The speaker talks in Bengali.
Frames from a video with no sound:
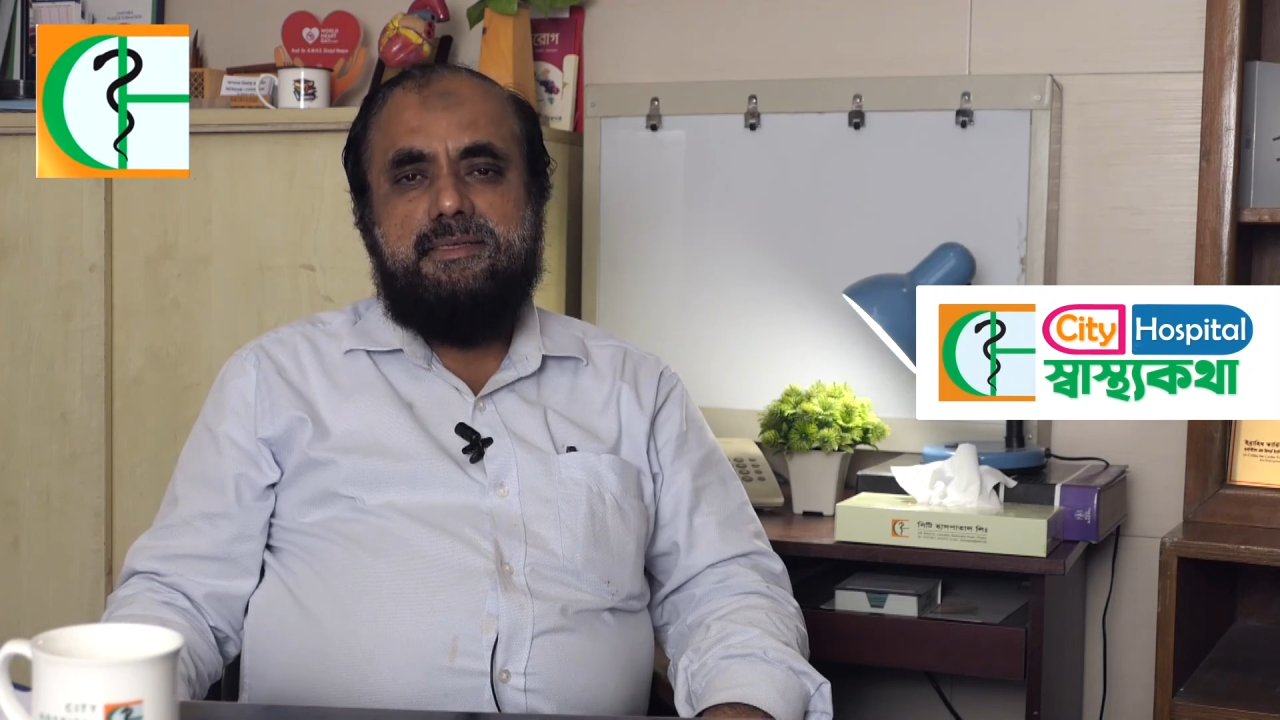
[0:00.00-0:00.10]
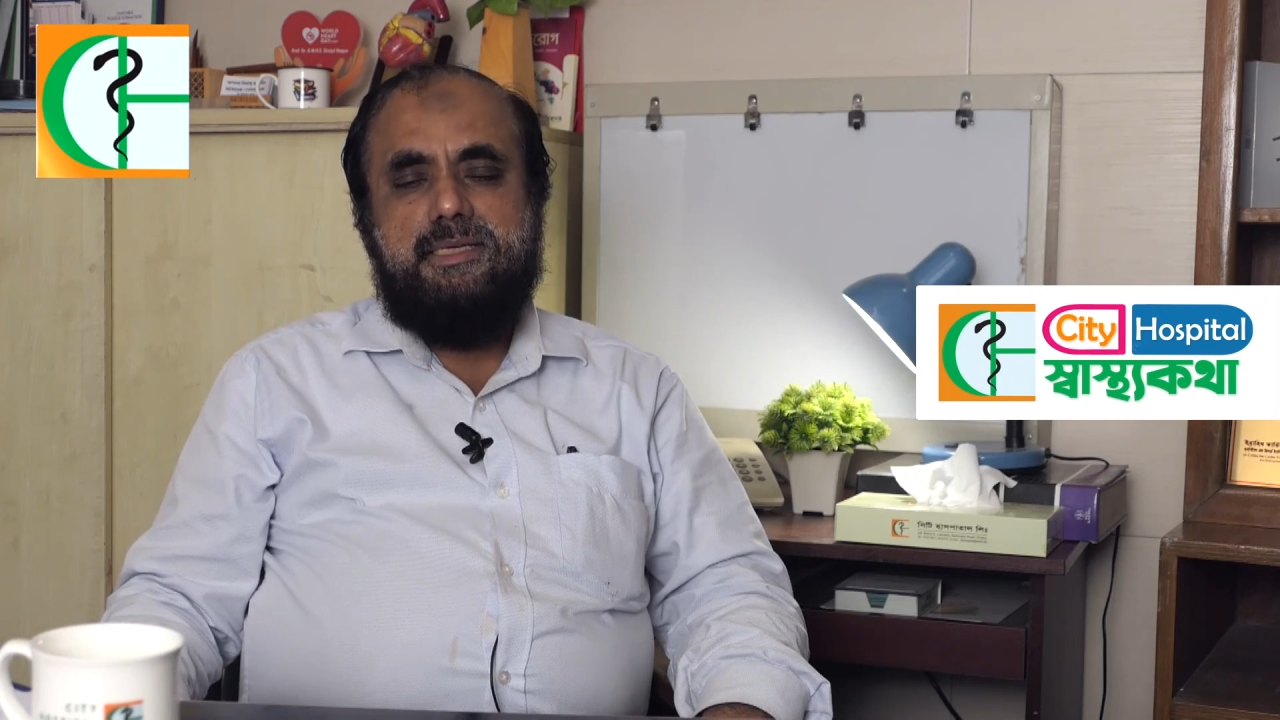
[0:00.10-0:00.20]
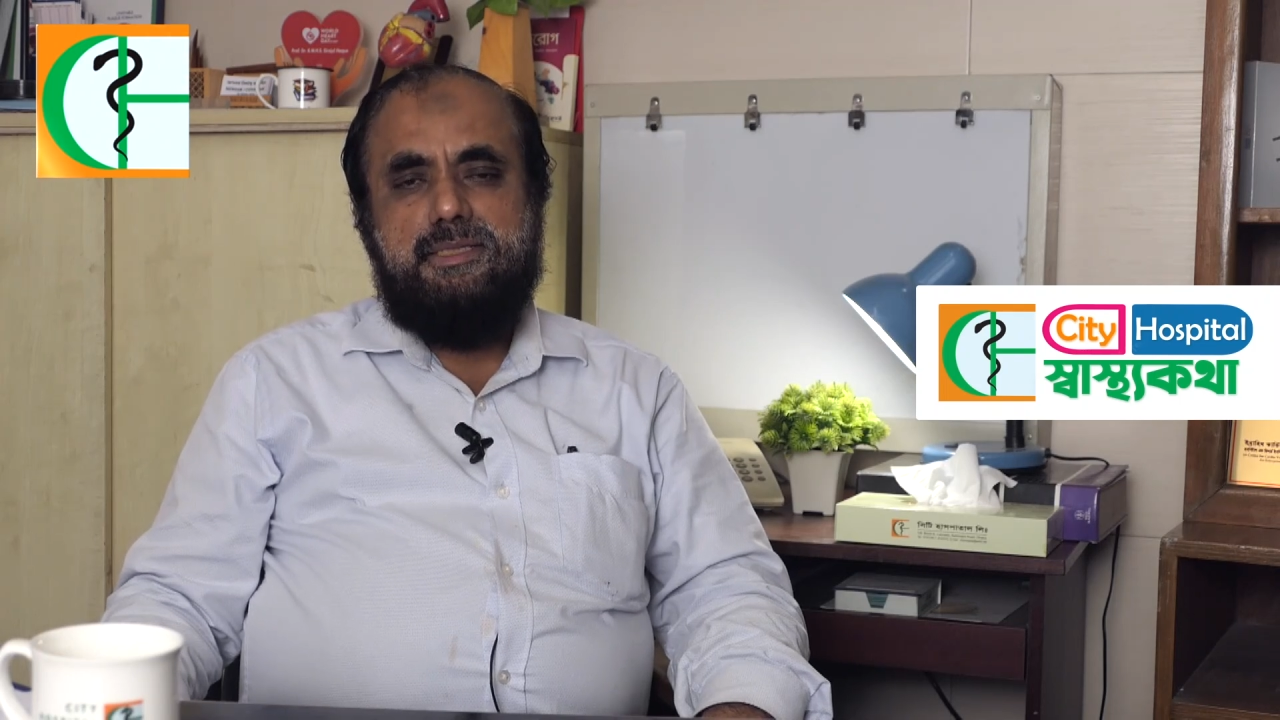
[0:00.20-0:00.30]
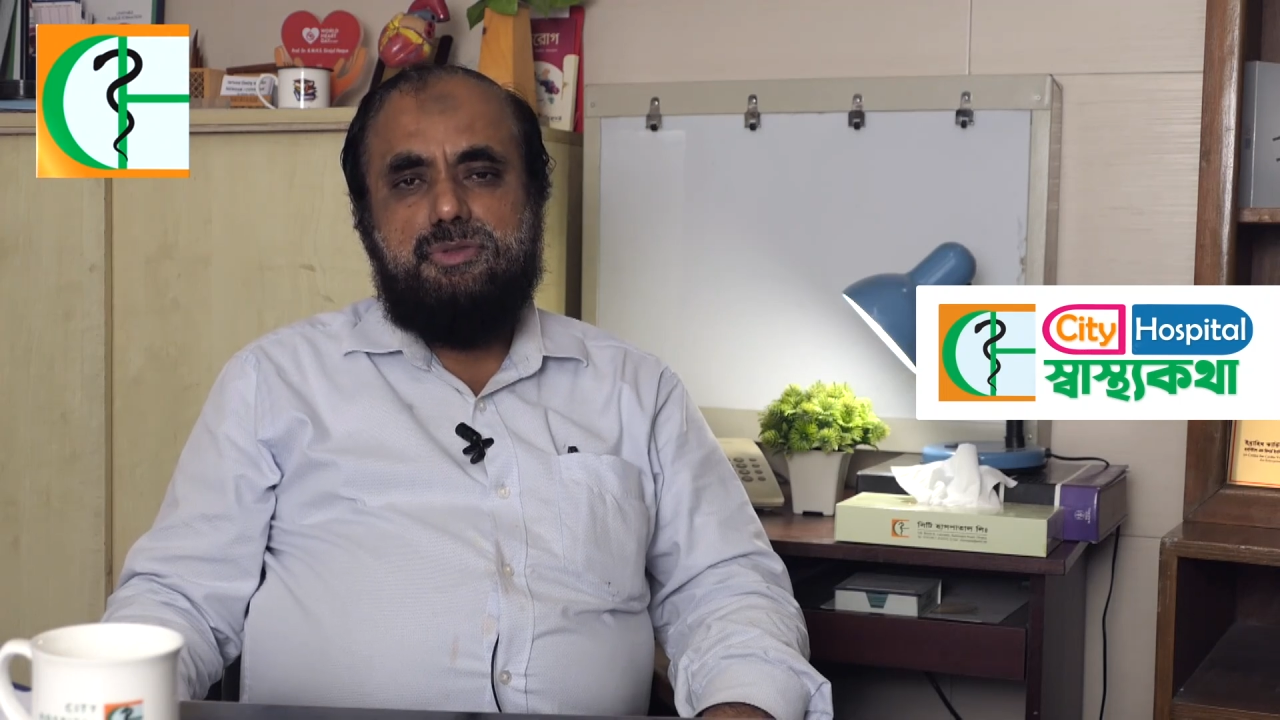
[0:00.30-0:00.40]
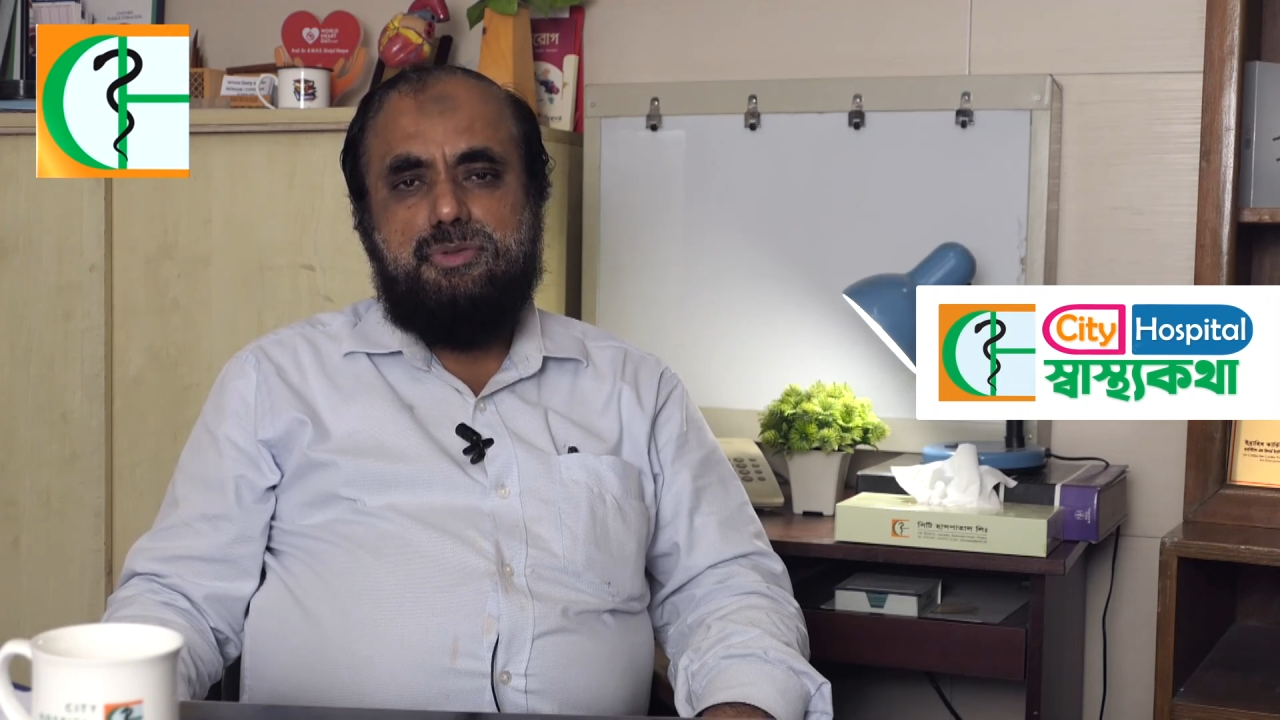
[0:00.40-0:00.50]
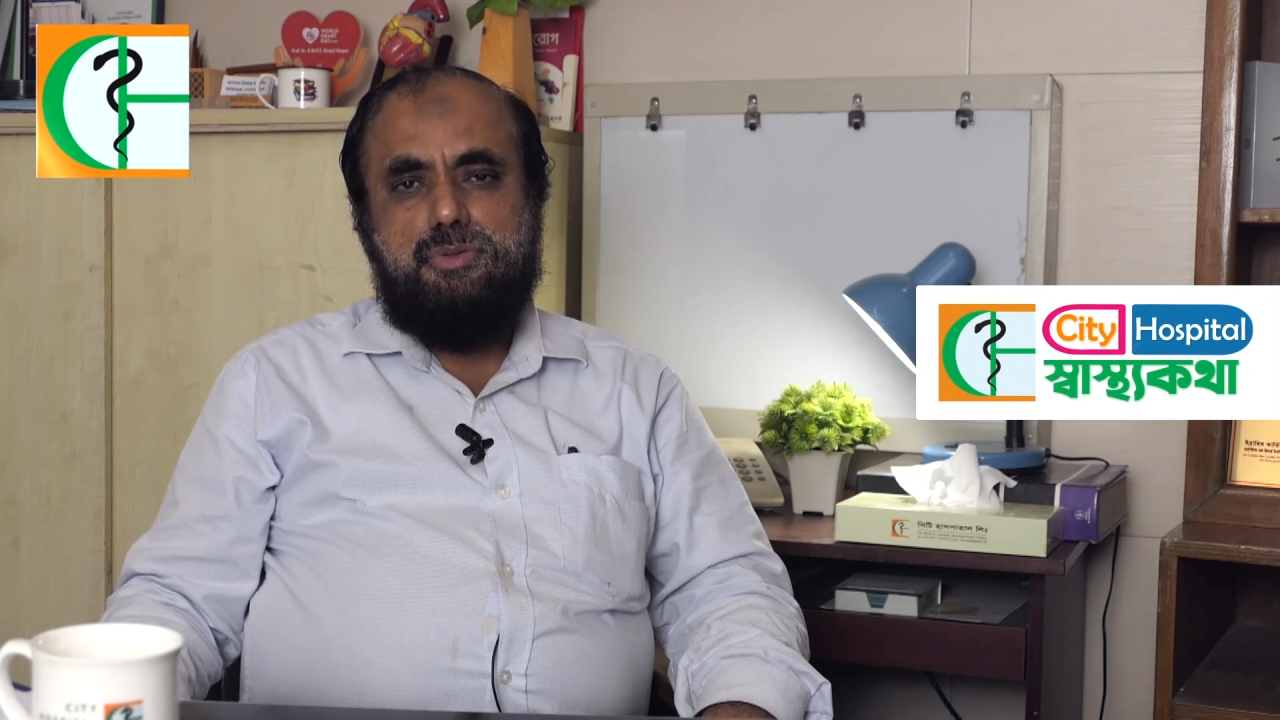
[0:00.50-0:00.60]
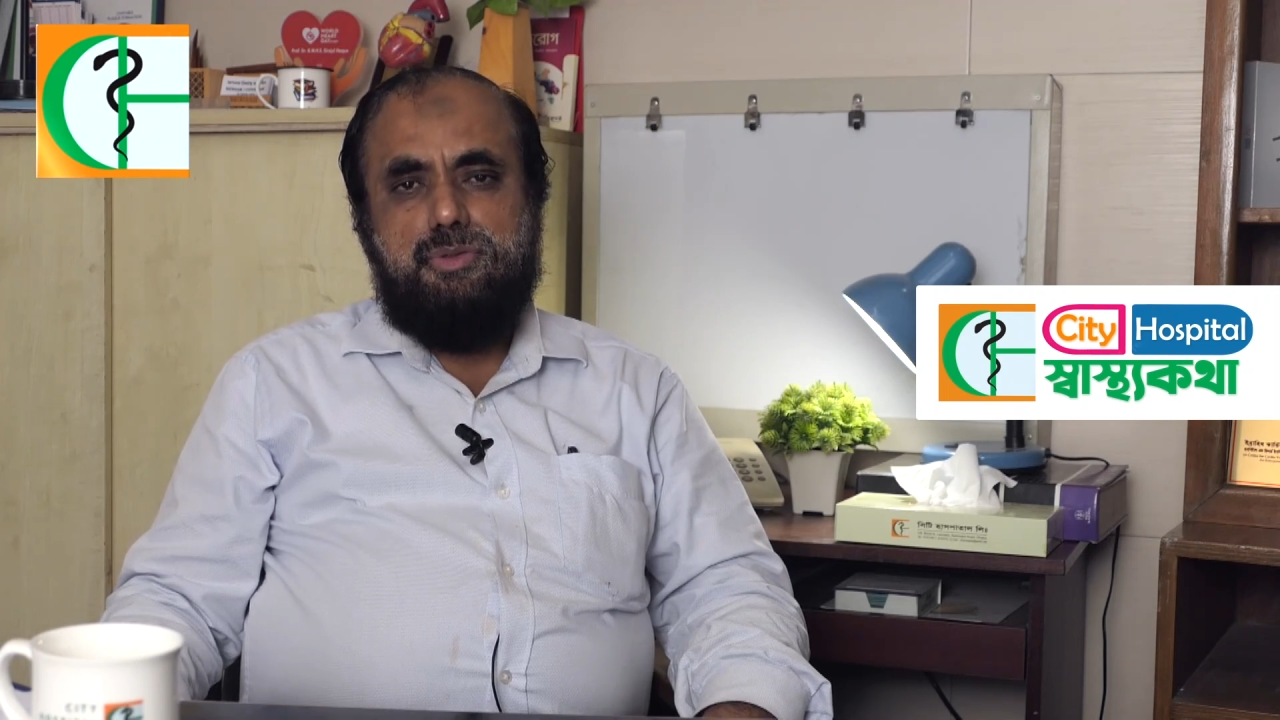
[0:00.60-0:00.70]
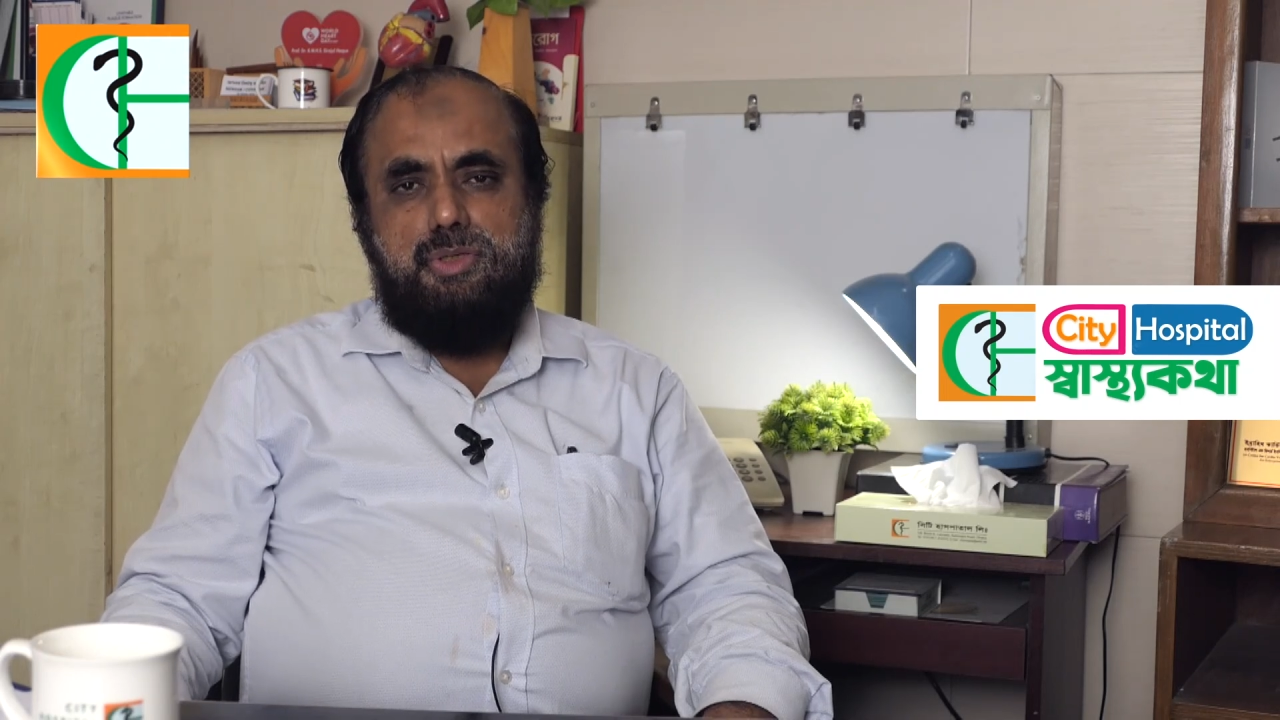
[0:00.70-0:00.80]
কিন্তু